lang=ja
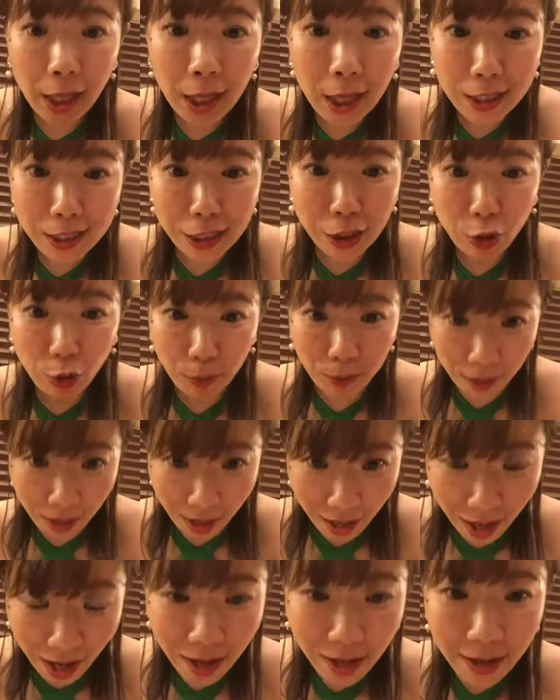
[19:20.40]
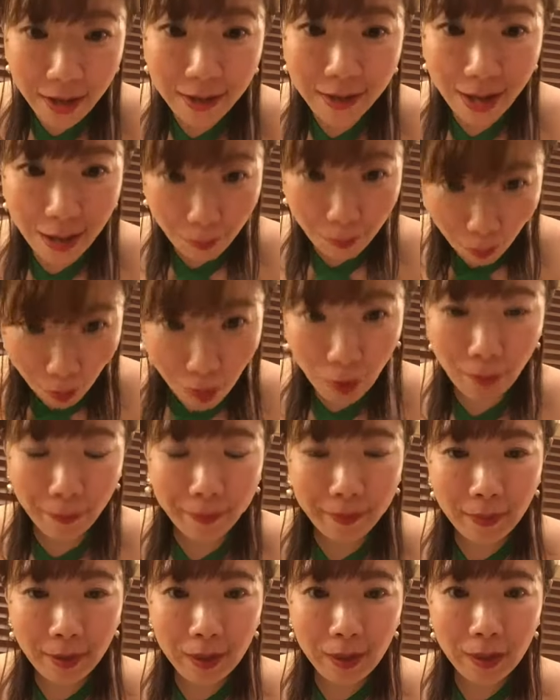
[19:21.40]
新しい扉がでも
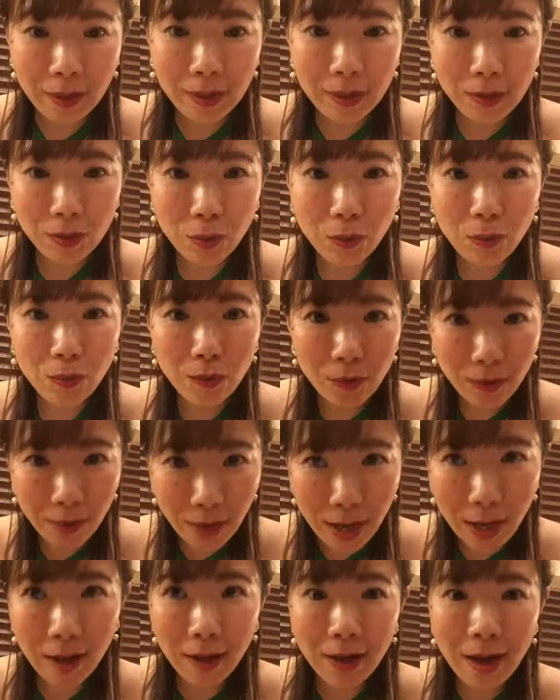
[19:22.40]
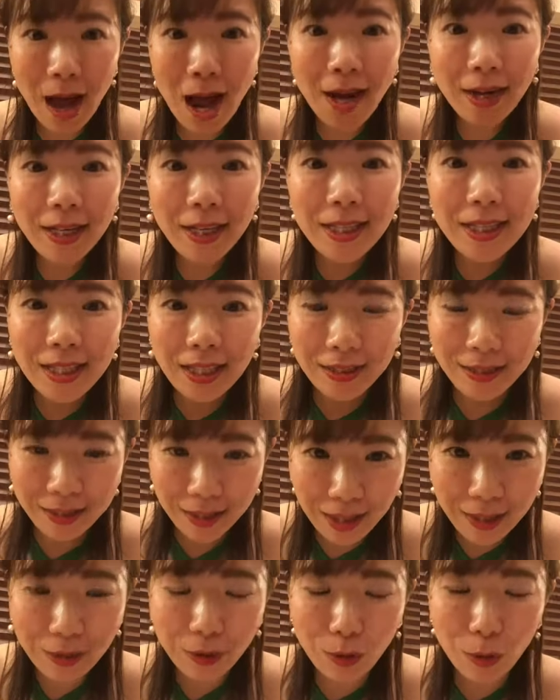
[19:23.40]
そこが飽きちゃっ
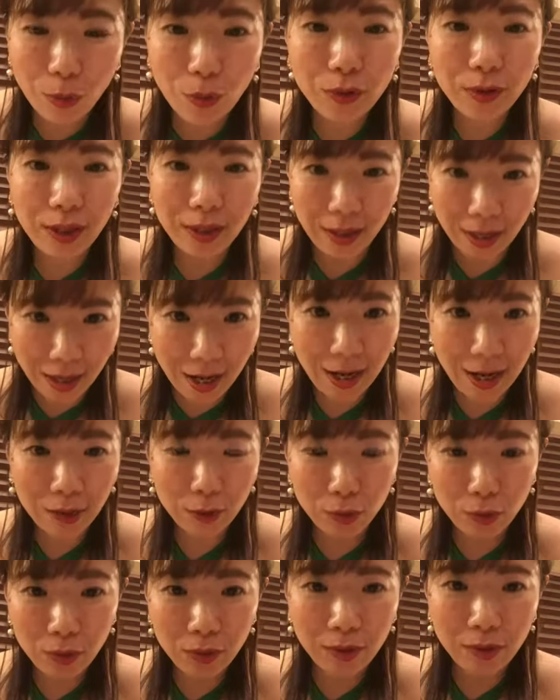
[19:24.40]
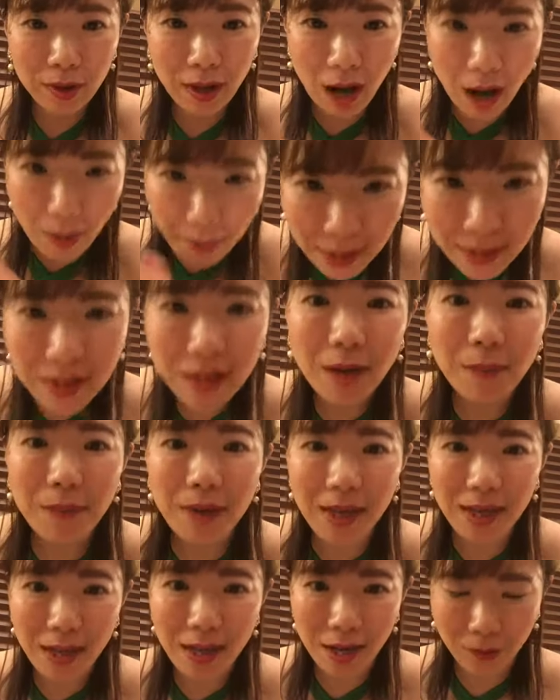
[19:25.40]
たって思ってたら壁しか
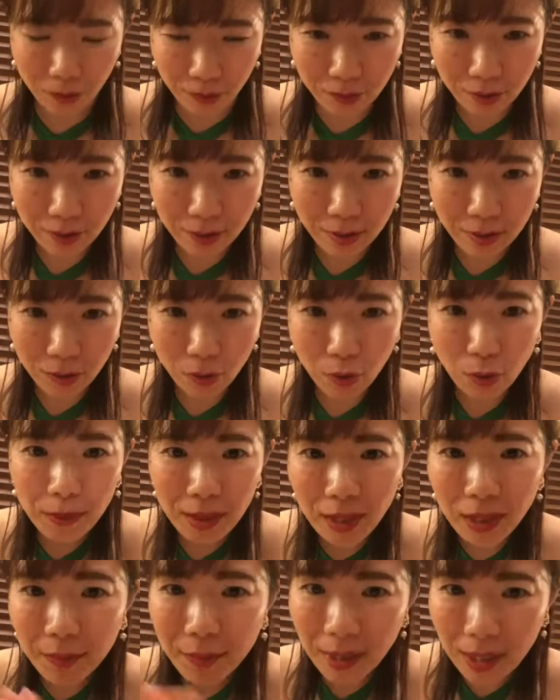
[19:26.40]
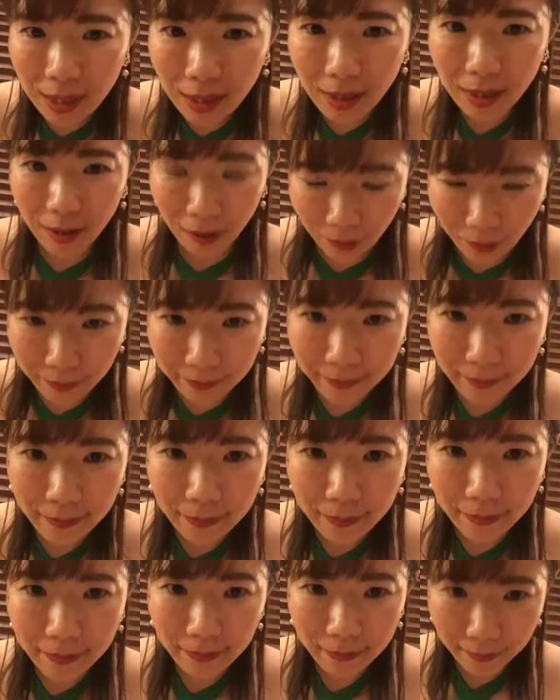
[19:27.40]
見えないの扉が見えないんだよ
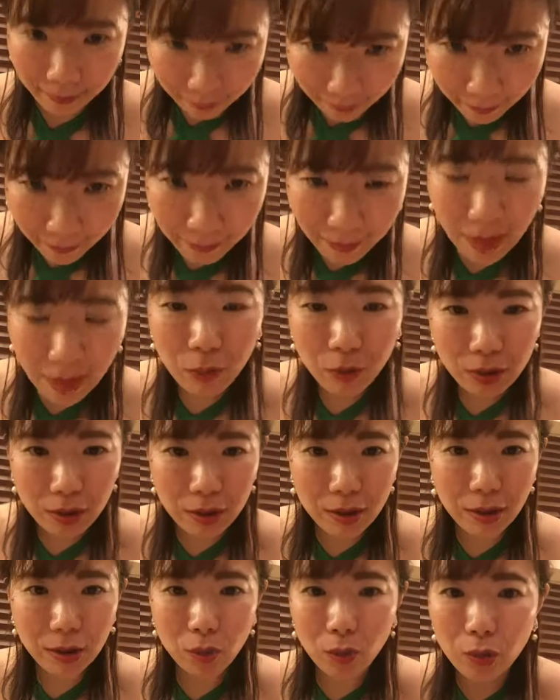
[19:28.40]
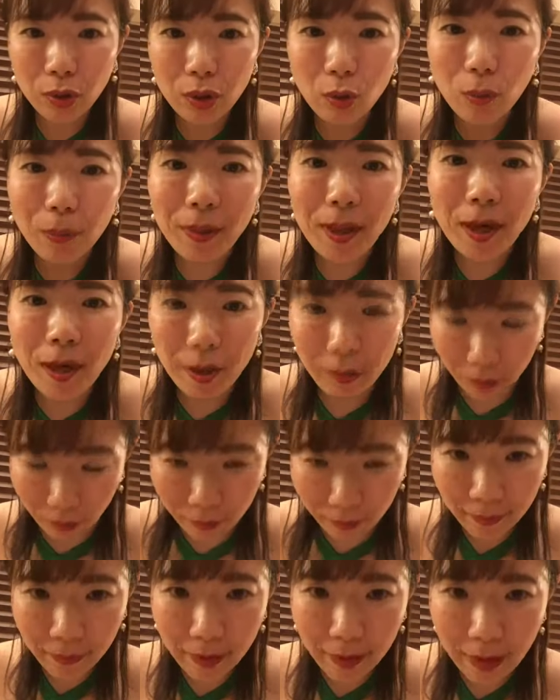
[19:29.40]
でも実はそこに扉があるの
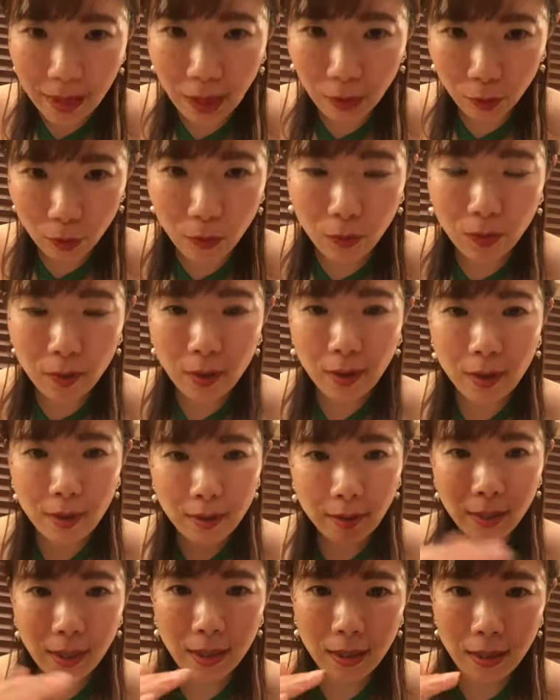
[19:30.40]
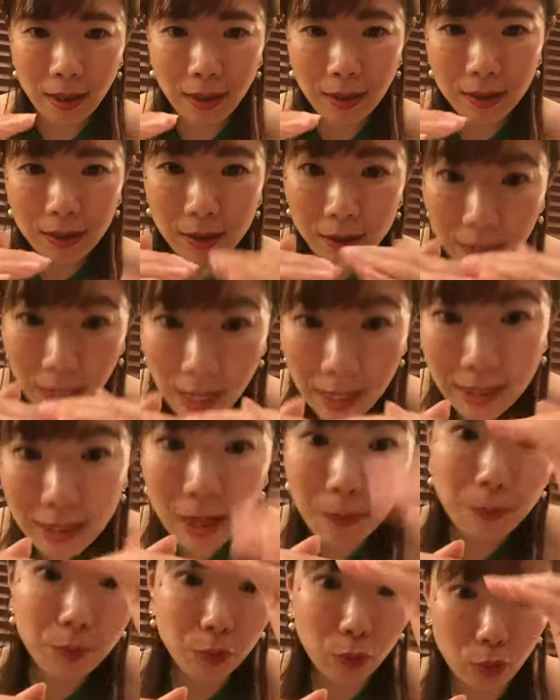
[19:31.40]
あのだから
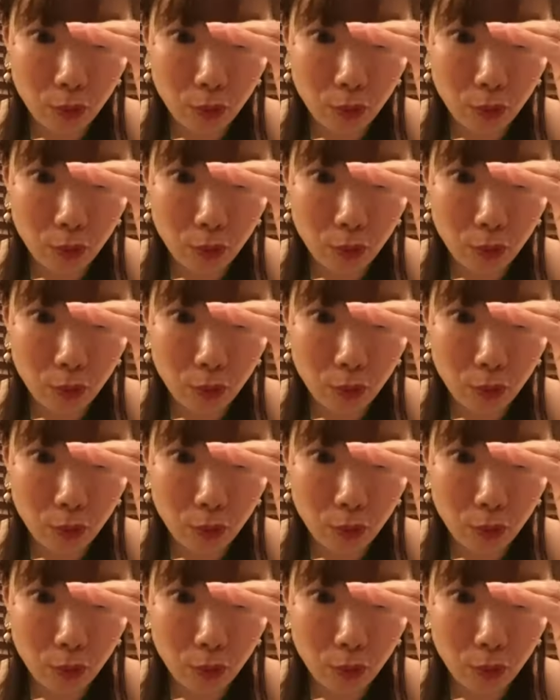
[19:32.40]
ステージアップの